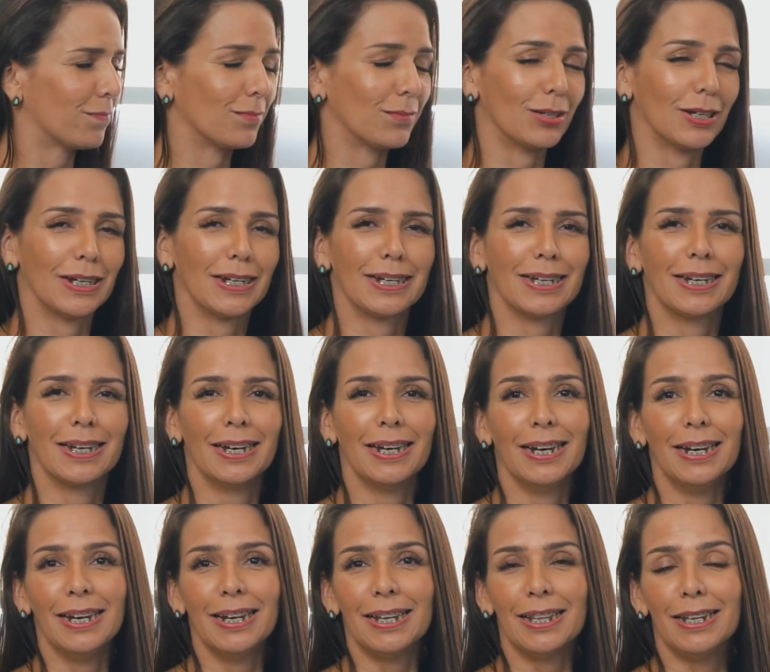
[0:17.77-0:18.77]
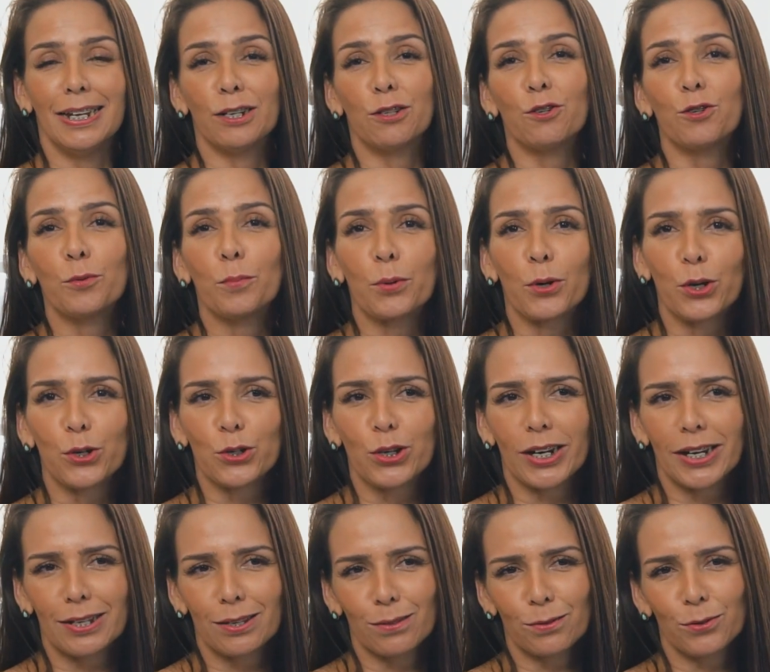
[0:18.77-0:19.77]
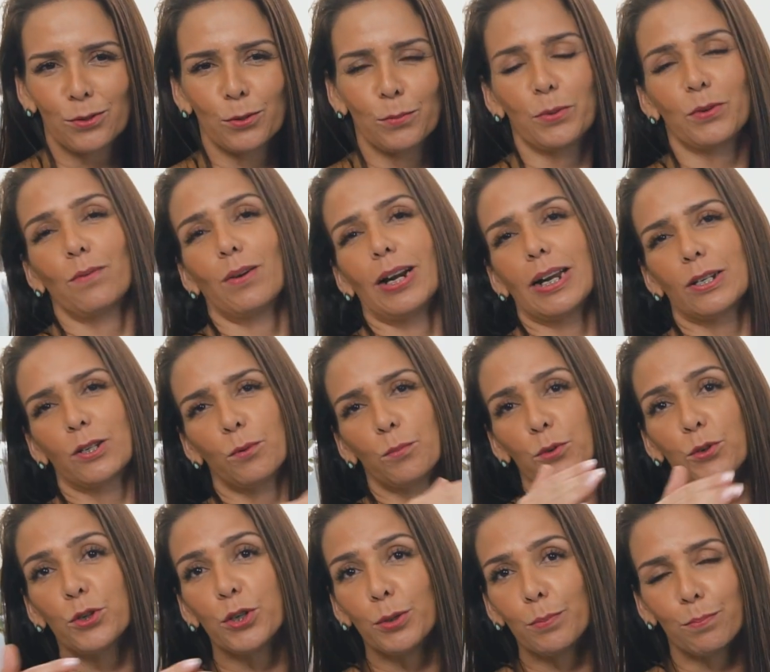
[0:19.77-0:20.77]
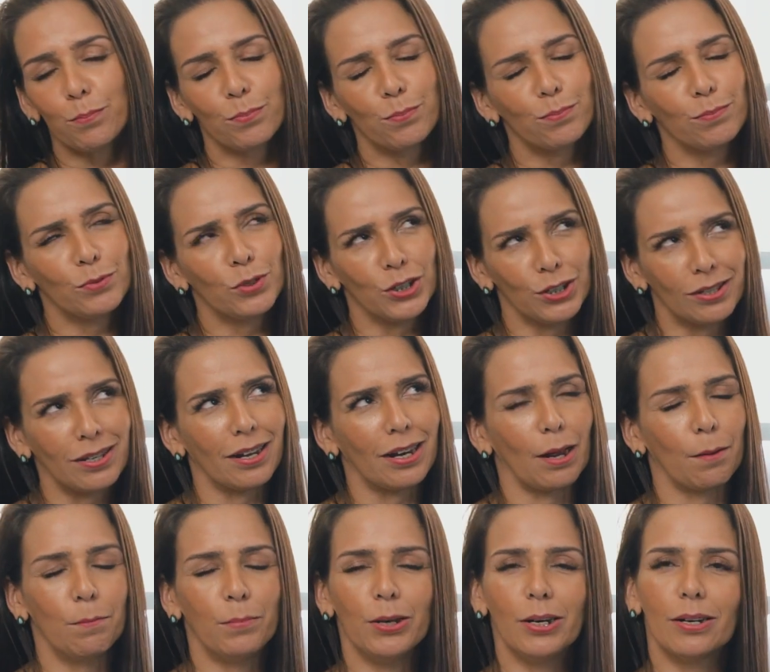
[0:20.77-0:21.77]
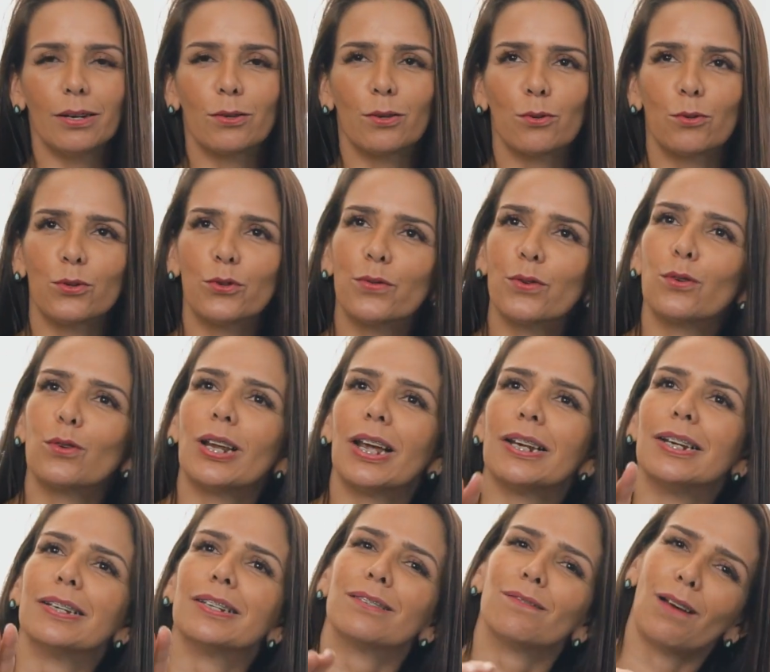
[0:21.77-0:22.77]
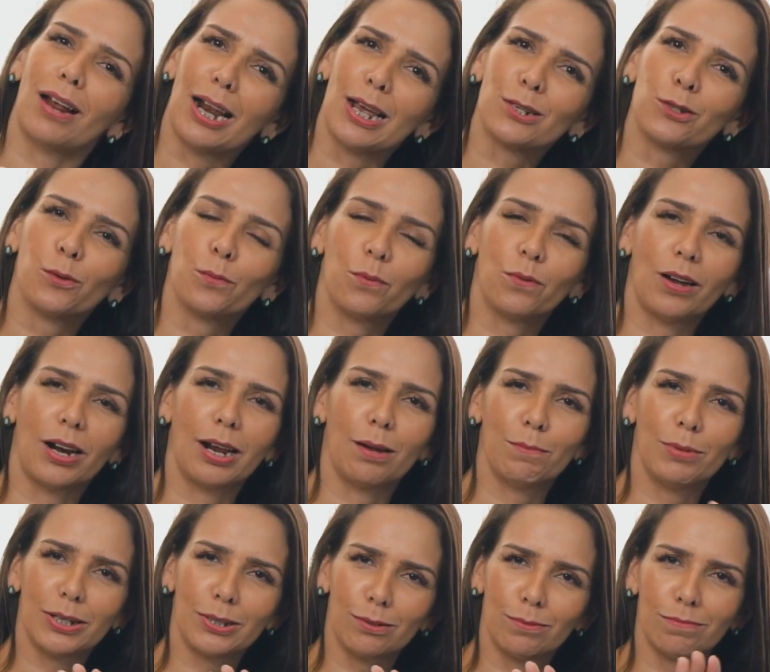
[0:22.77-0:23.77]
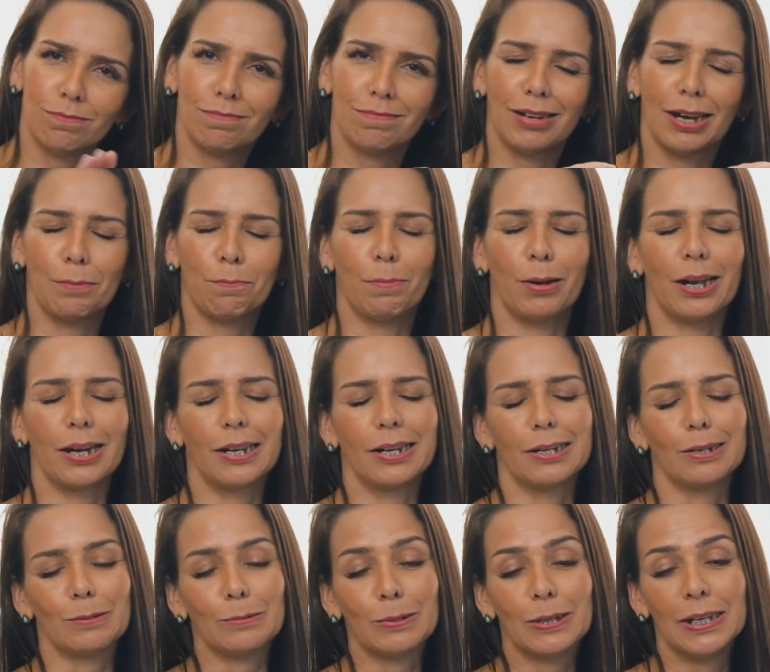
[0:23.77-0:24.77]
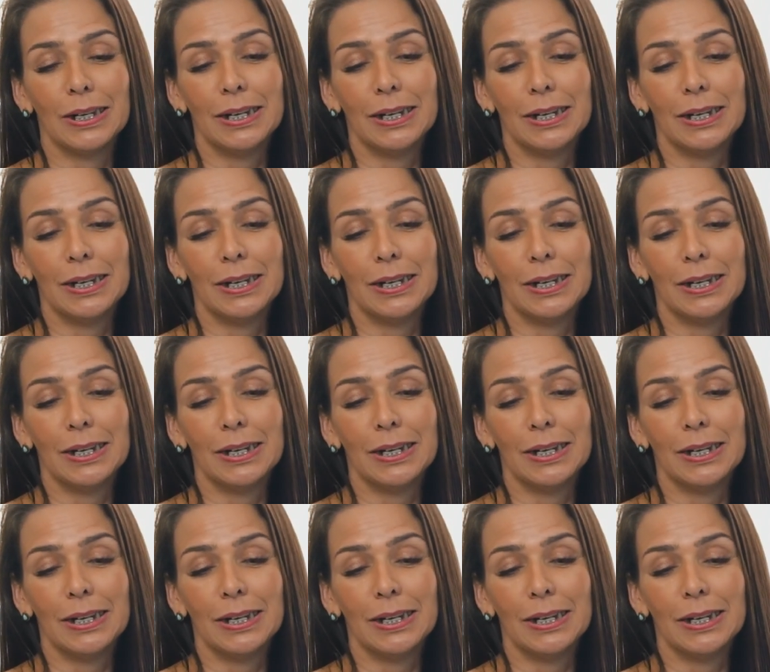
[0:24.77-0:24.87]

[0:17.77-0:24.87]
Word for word: Uhum. Dentro do projeto sobre falar sobre os tipos de terapia, eu estou com dificuldade nesse falar sobre falar, mas não repara é não.